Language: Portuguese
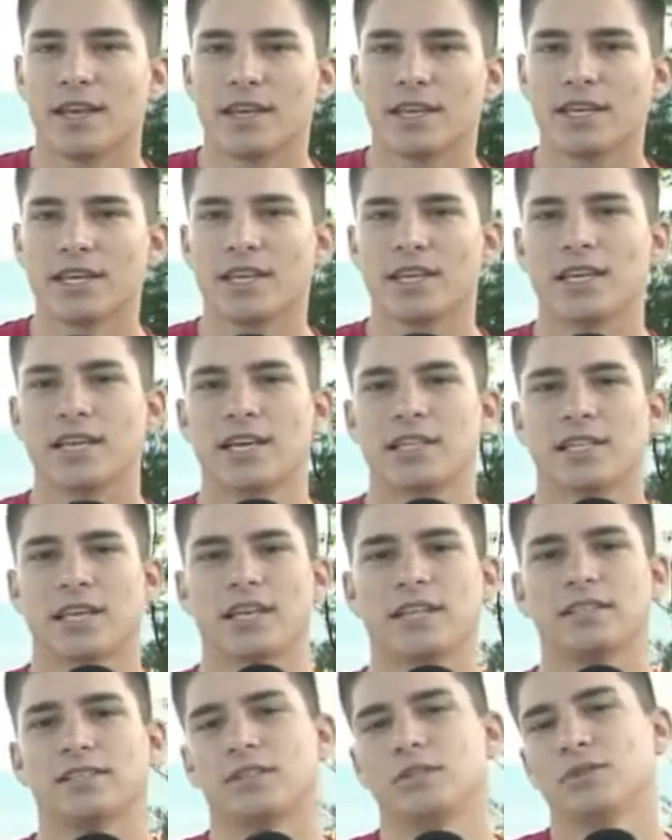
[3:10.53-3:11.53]
E até
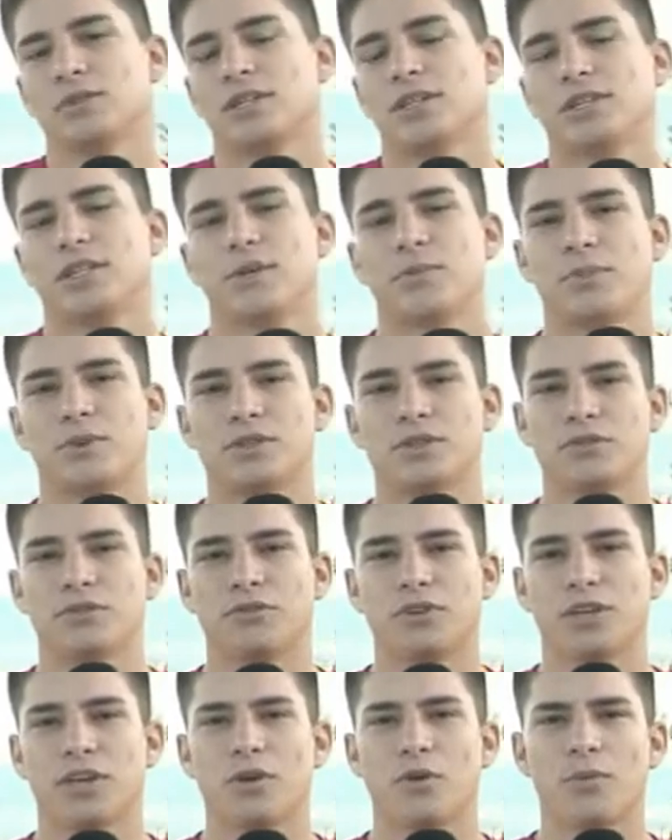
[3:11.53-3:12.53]
então, né, depois eu
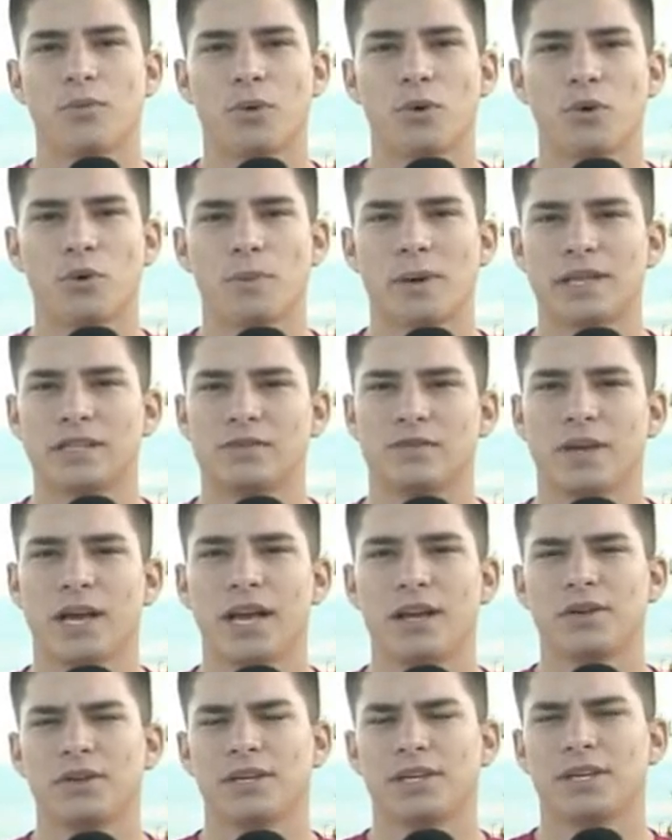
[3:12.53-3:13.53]
fiquei um pouco mais
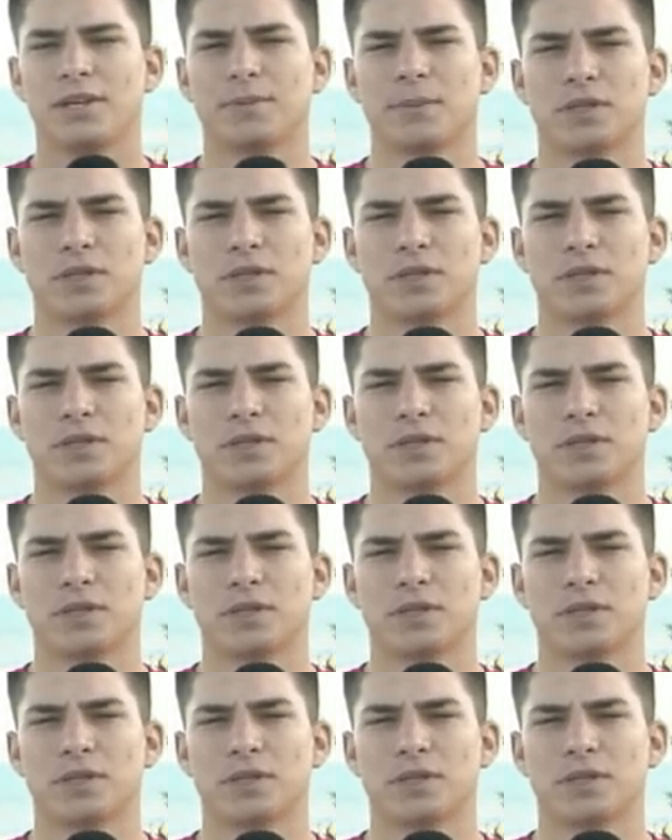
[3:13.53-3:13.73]
velho e